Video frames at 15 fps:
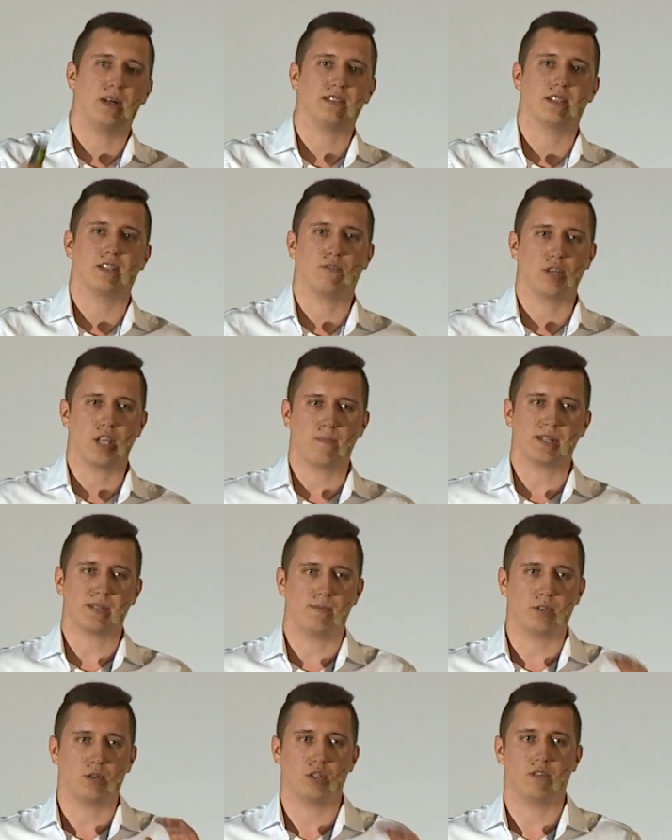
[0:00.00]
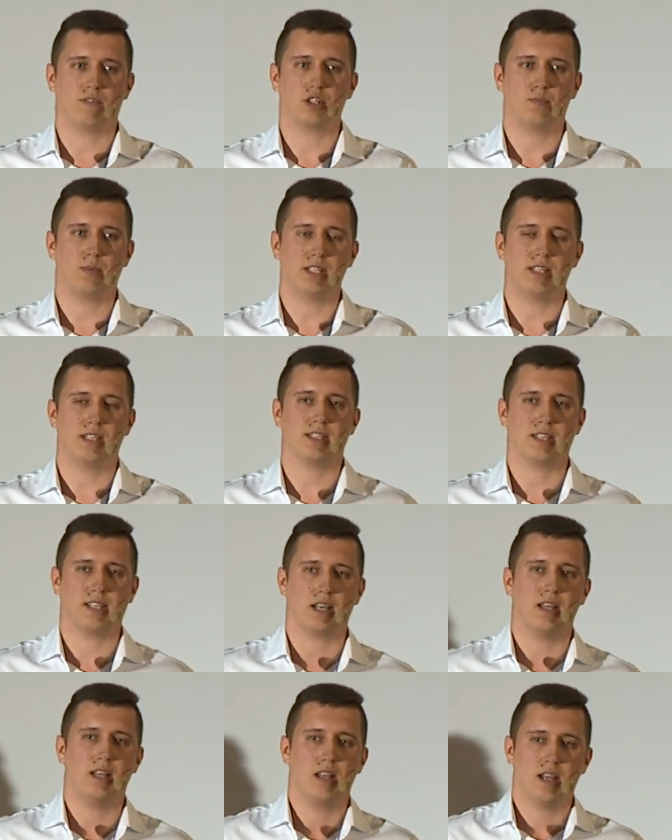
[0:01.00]
Мало того, я посмотрю на ваш бизнес, и
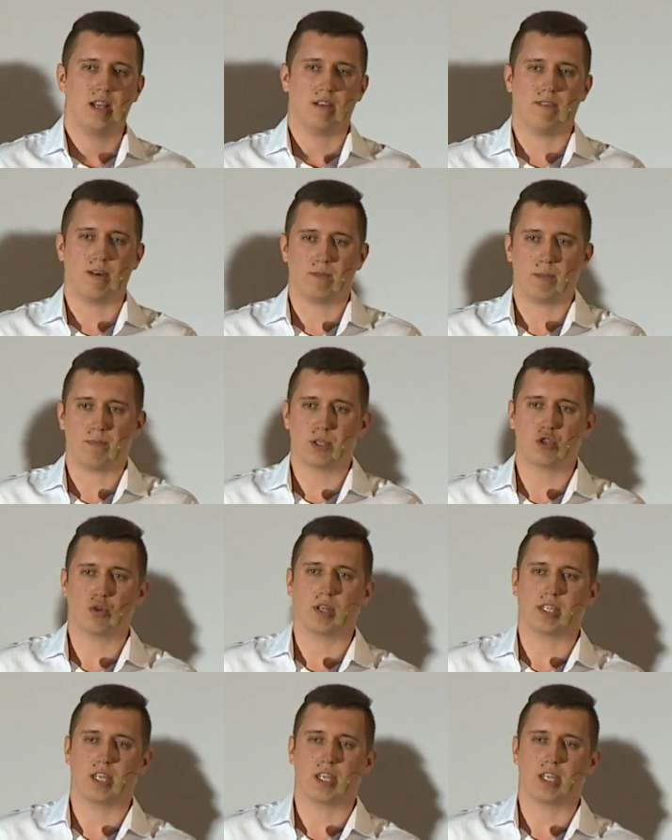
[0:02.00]
я вам напишу,